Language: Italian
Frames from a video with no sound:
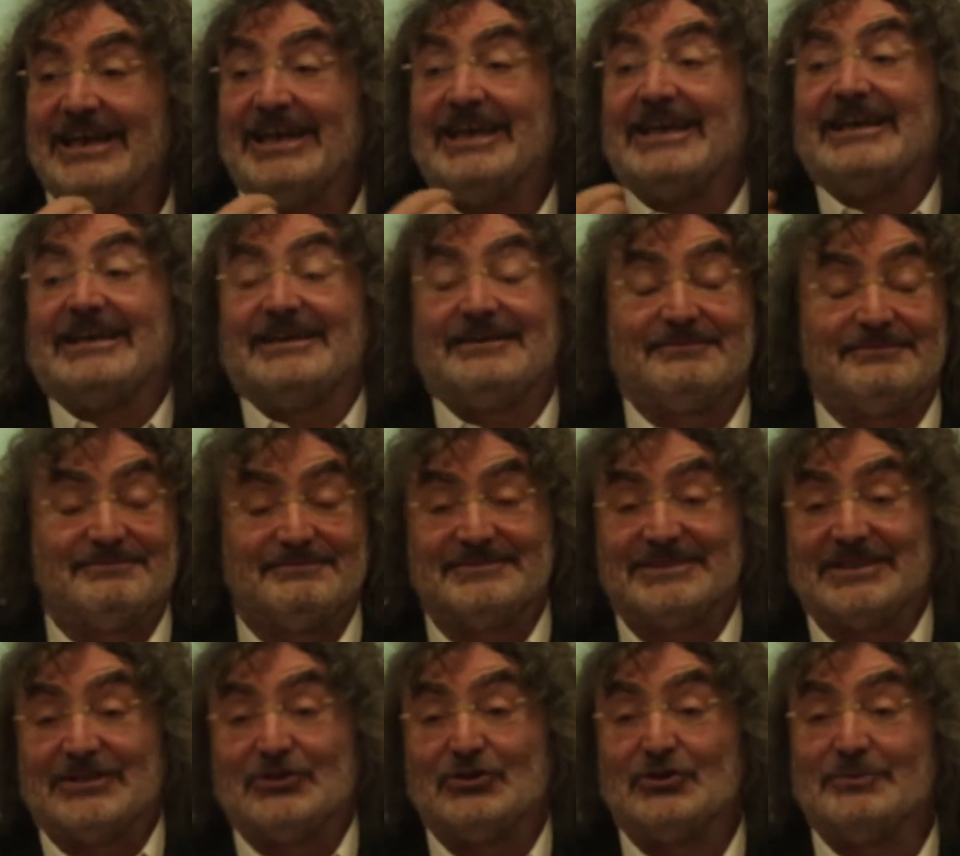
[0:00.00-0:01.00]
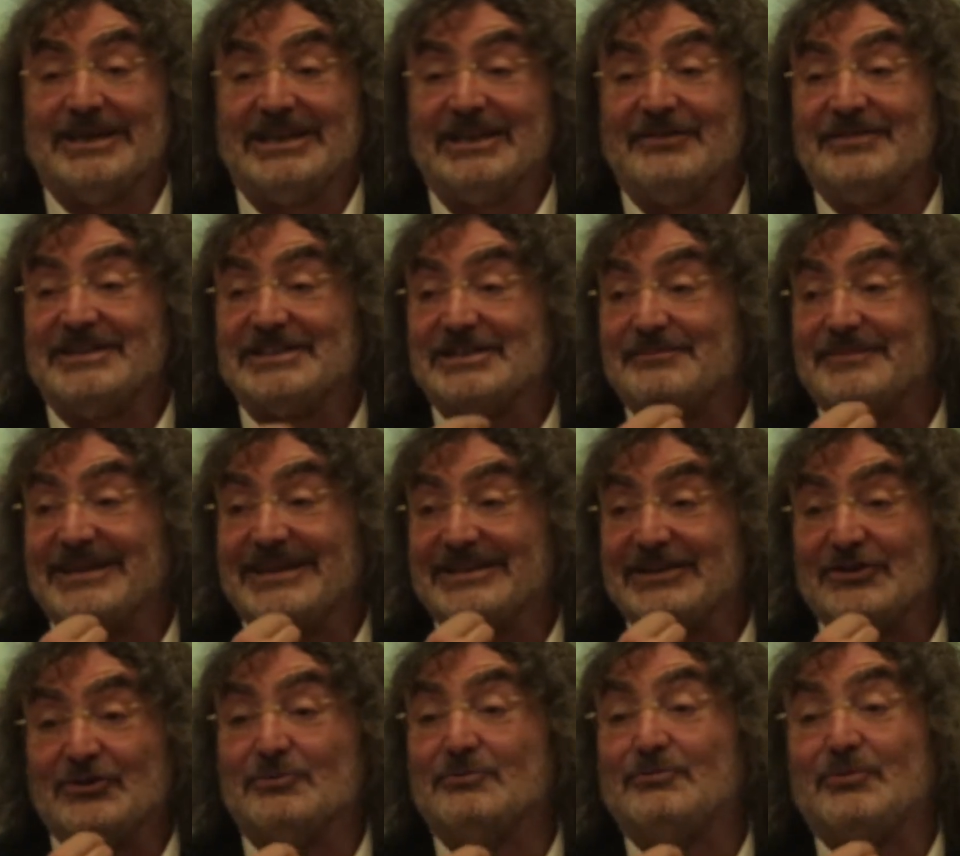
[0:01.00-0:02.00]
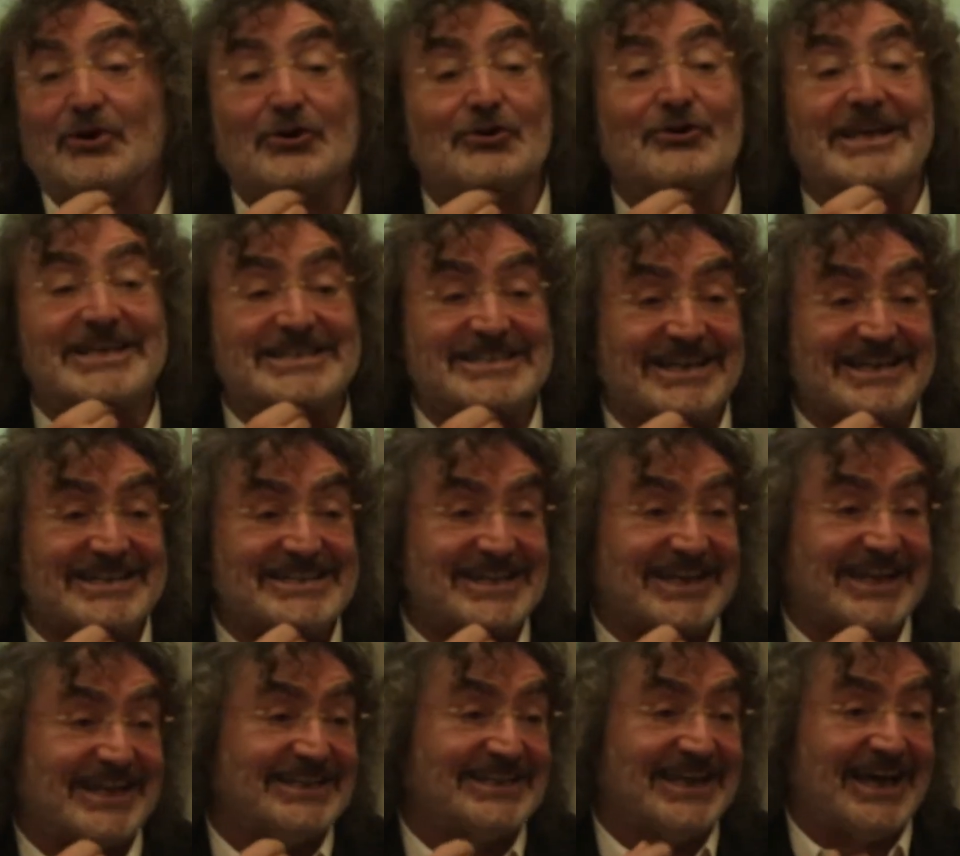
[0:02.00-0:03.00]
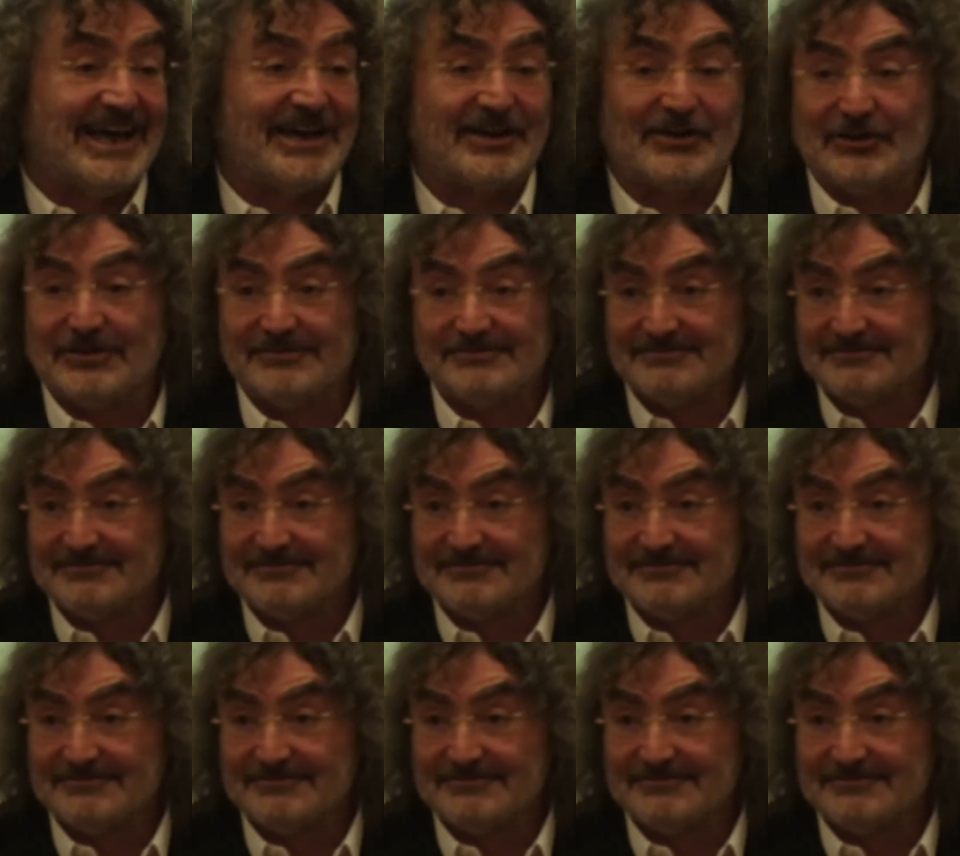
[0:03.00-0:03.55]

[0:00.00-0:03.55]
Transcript: e secondo me difficilmente non può non essere il segretario,